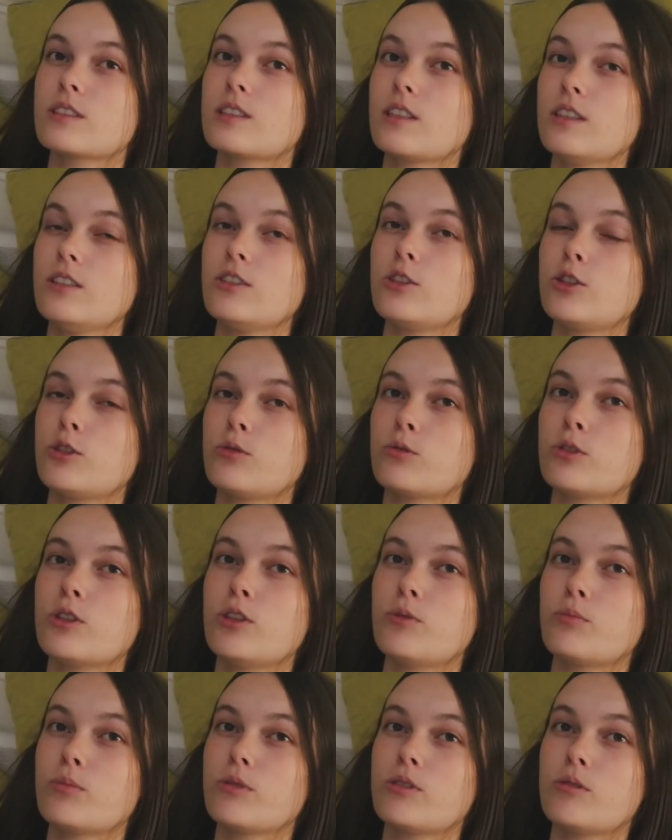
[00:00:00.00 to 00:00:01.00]
Знаете, чего я
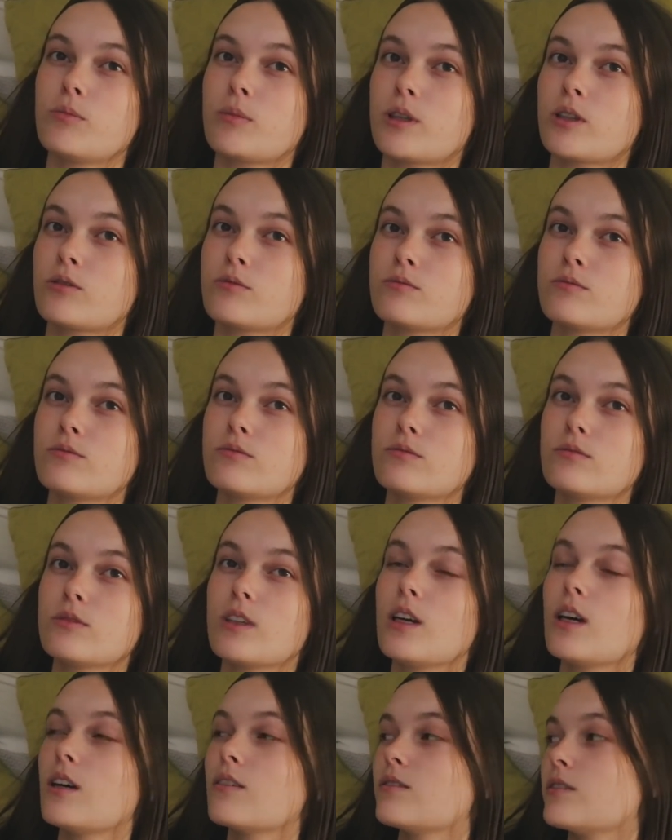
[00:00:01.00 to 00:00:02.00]
не понимаю?
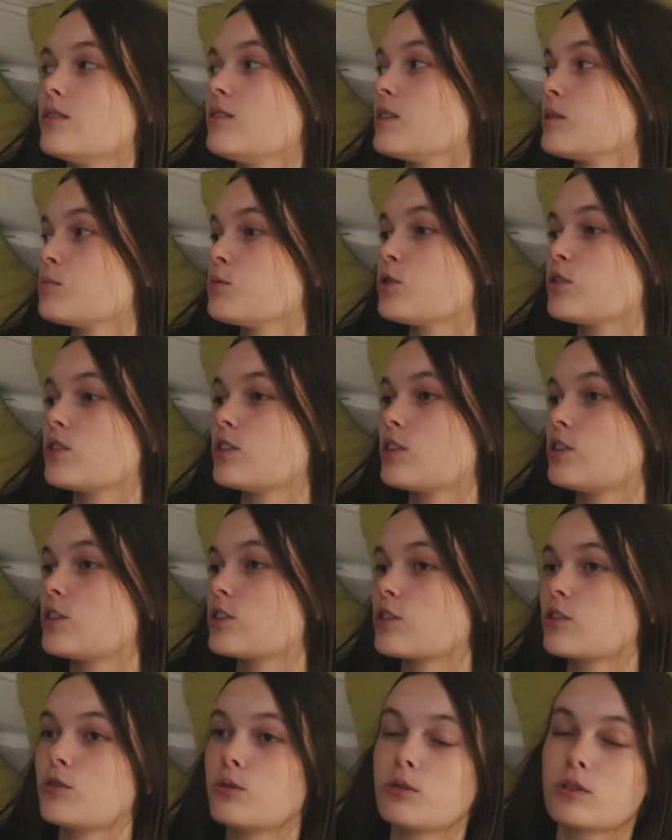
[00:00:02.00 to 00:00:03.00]
Вы, возможно,
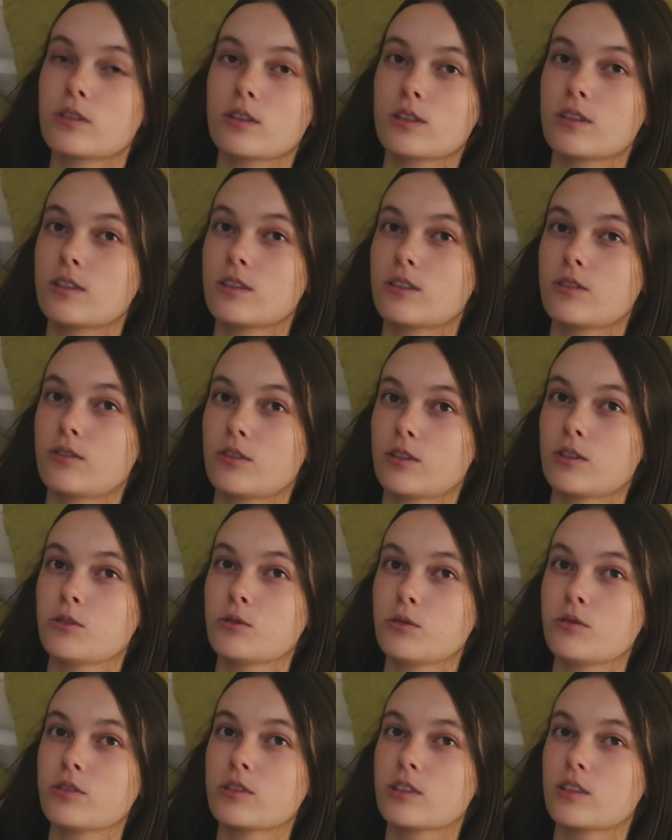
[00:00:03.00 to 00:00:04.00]
сейчас ждете каких-то
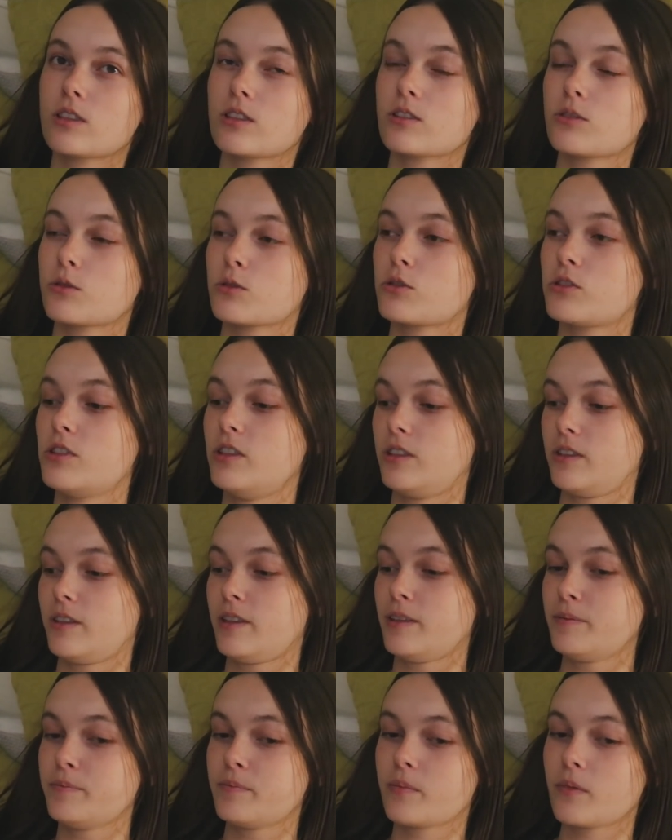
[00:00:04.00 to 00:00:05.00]
философских рассуждений,
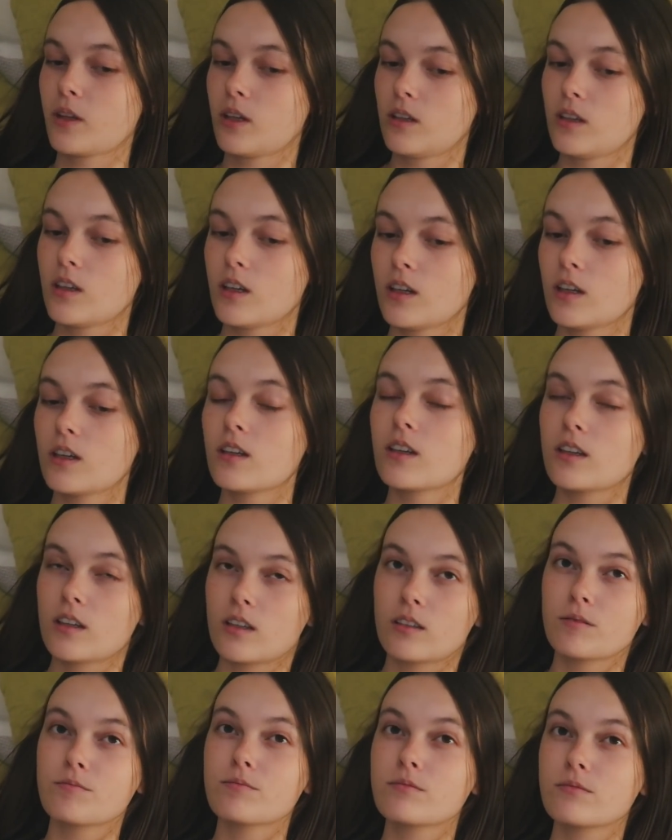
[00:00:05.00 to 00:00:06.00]
да?
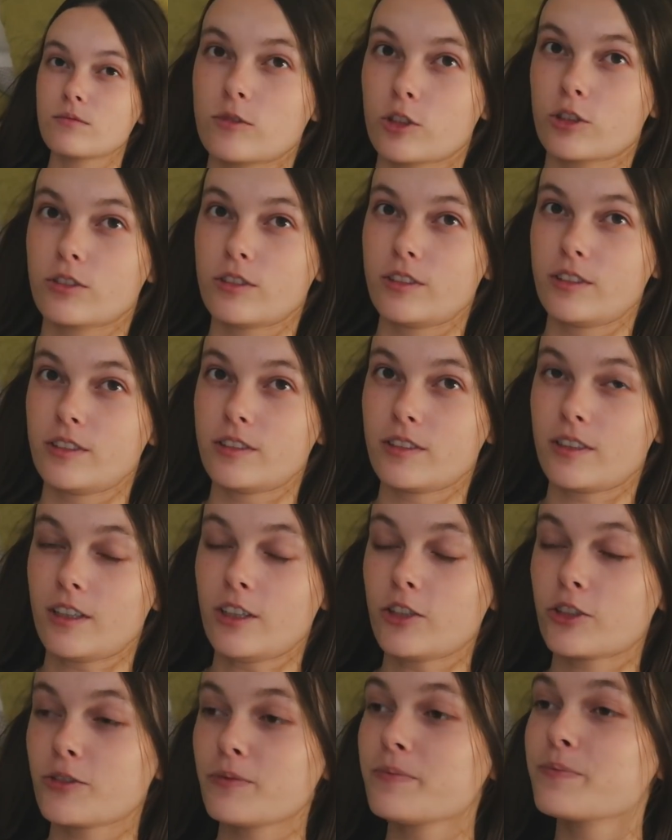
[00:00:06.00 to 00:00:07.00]
Ждите
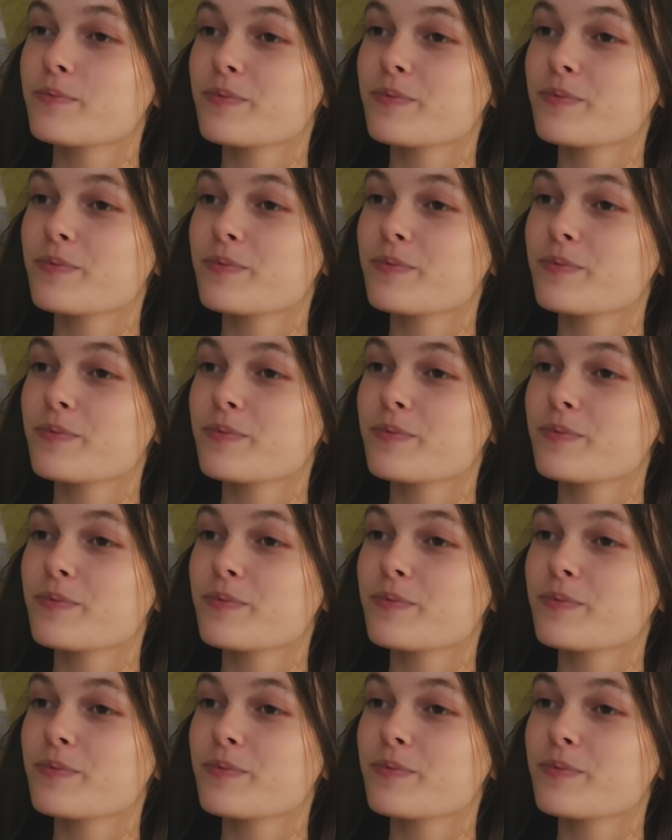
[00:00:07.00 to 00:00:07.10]
дальше.